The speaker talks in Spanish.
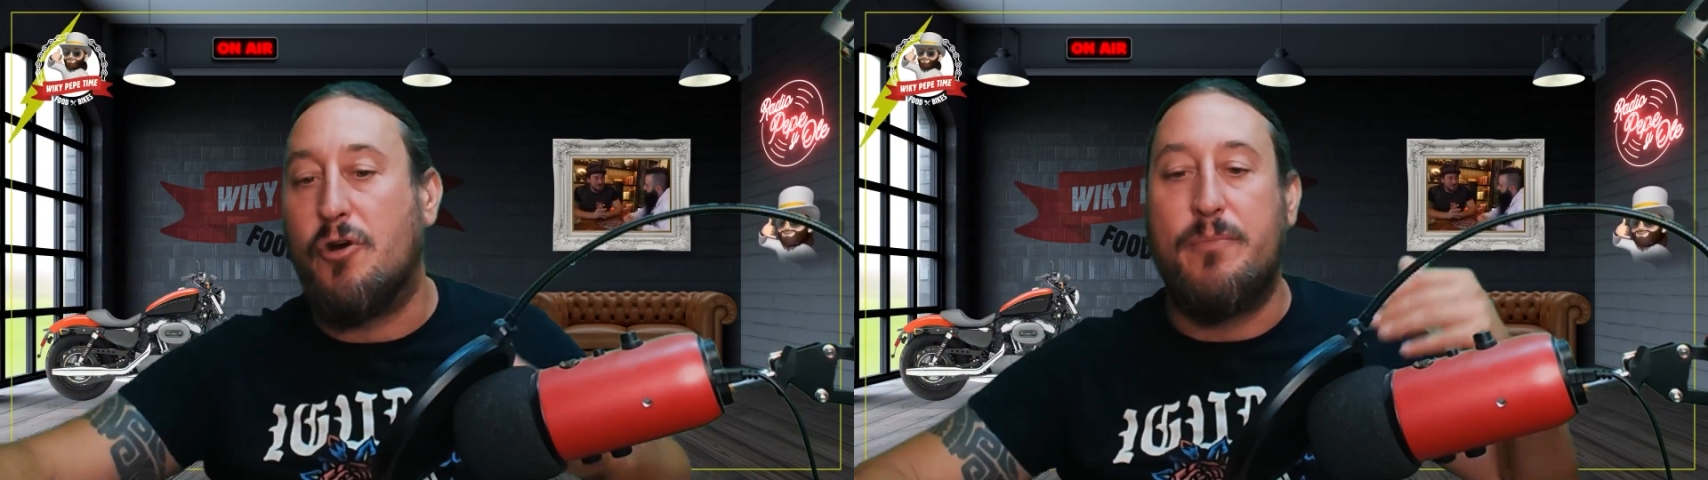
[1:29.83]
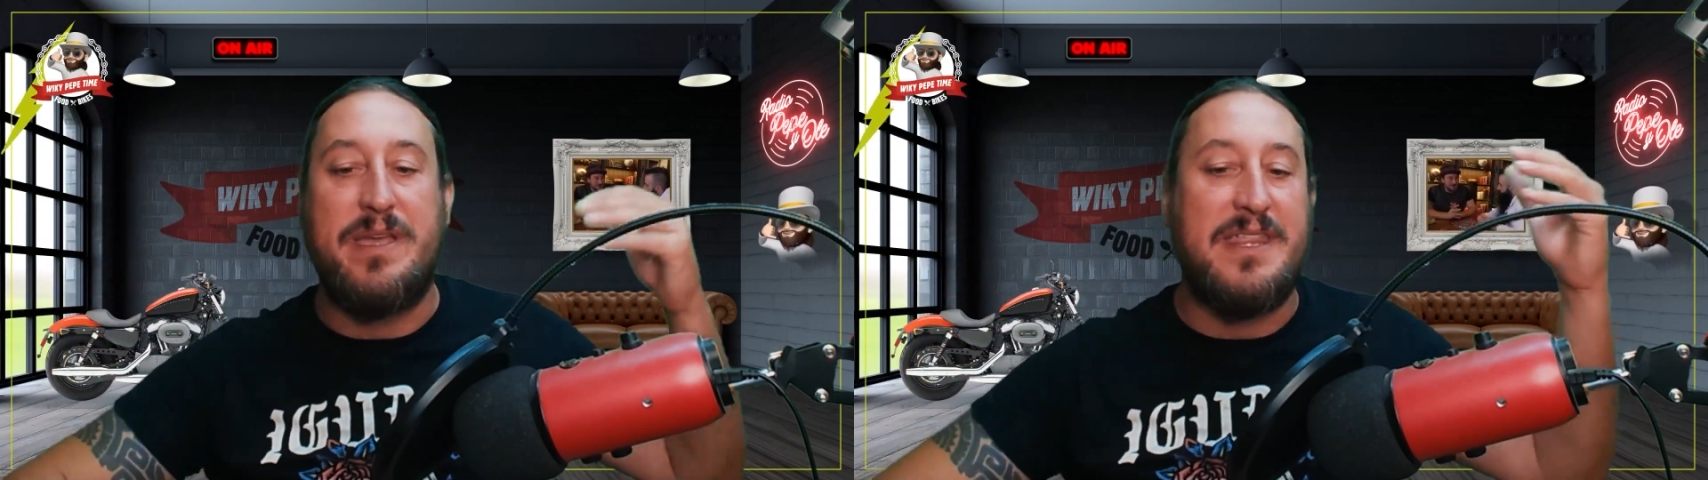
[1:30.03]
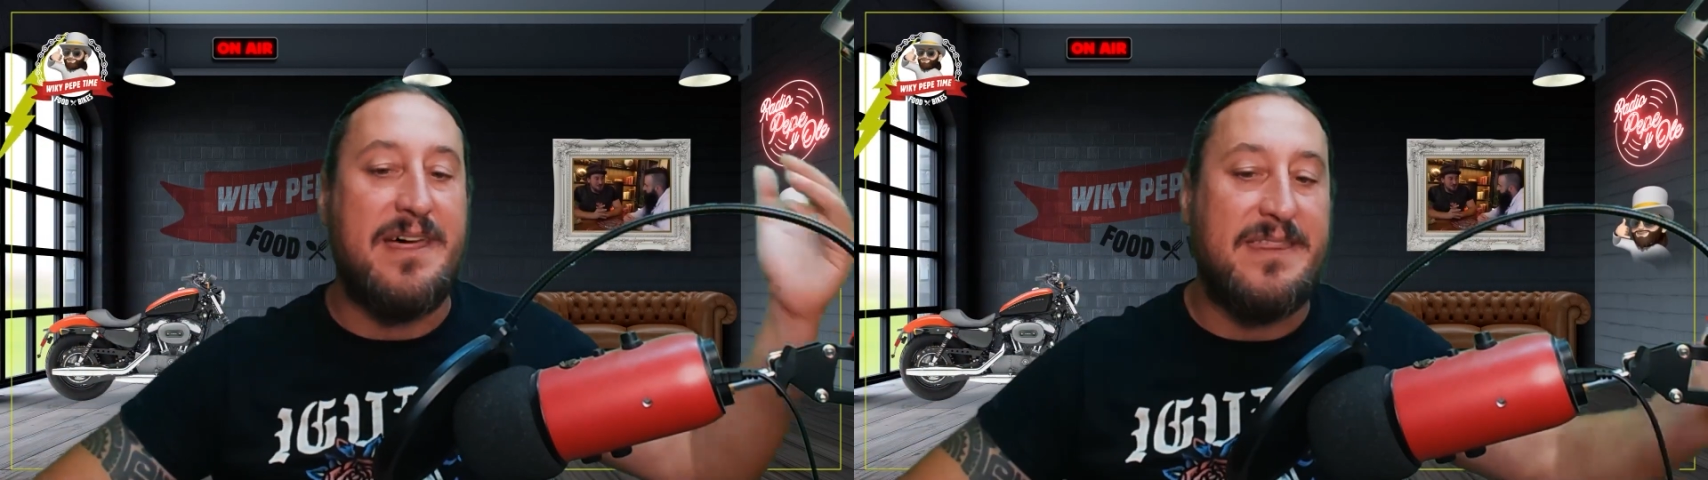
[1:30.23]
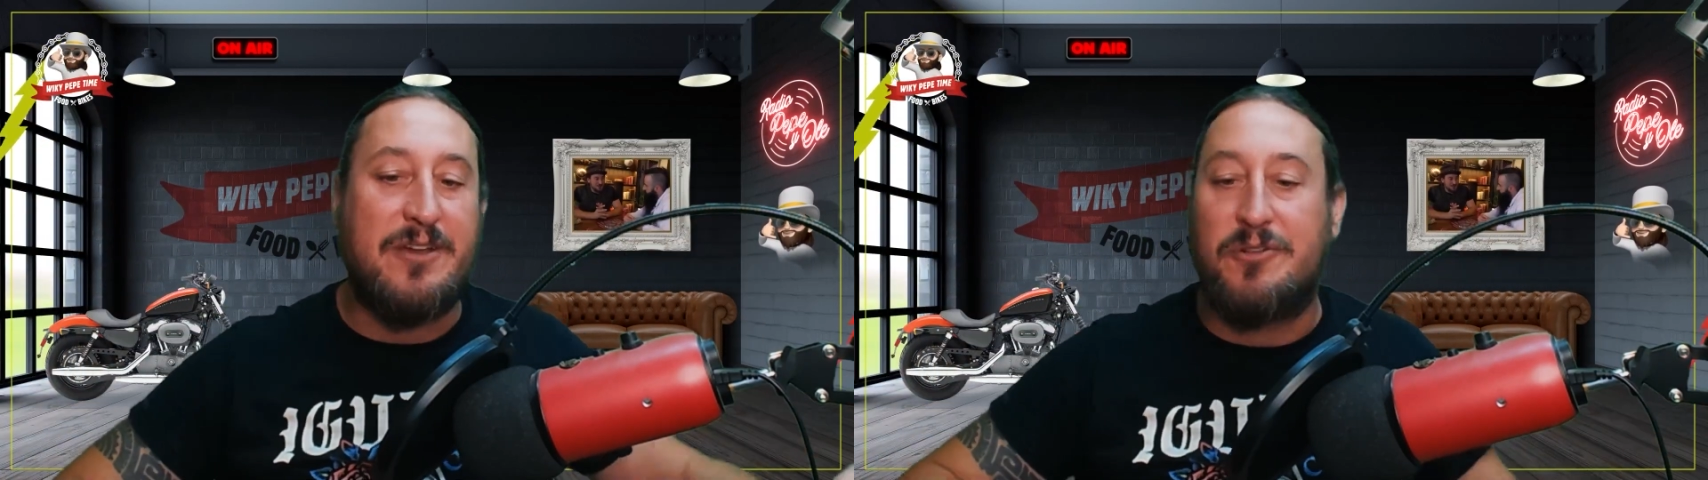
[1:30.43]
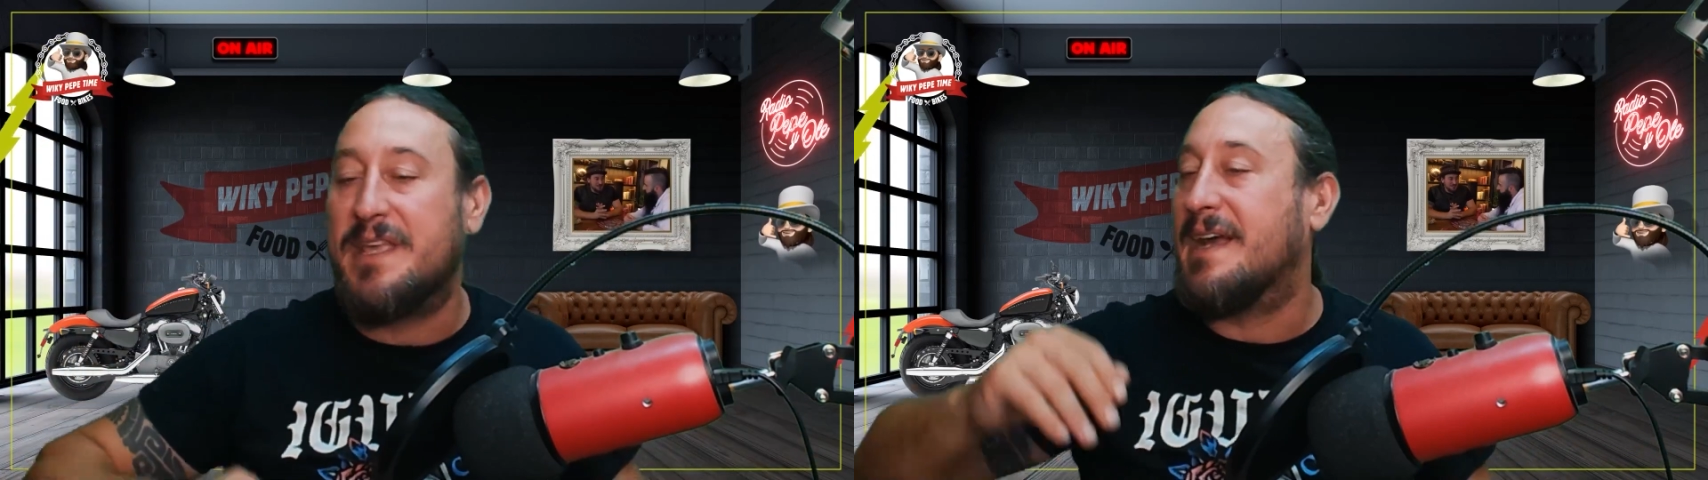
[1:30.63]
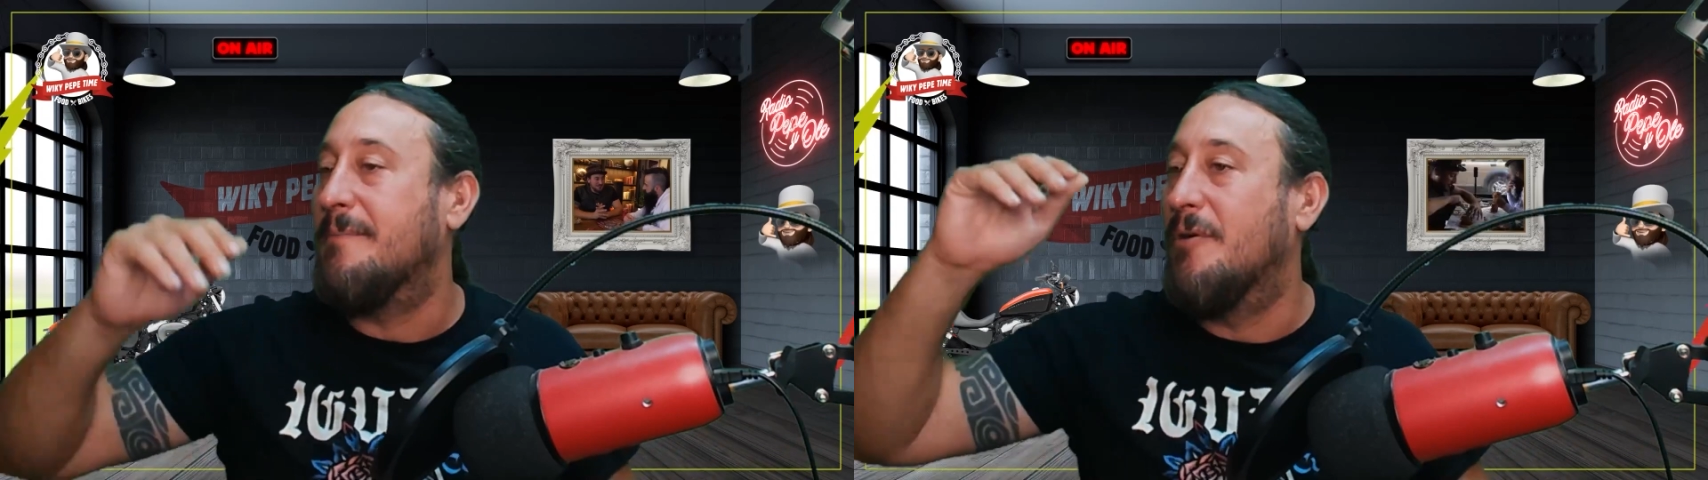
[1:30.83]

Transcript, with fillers: comida, discoteca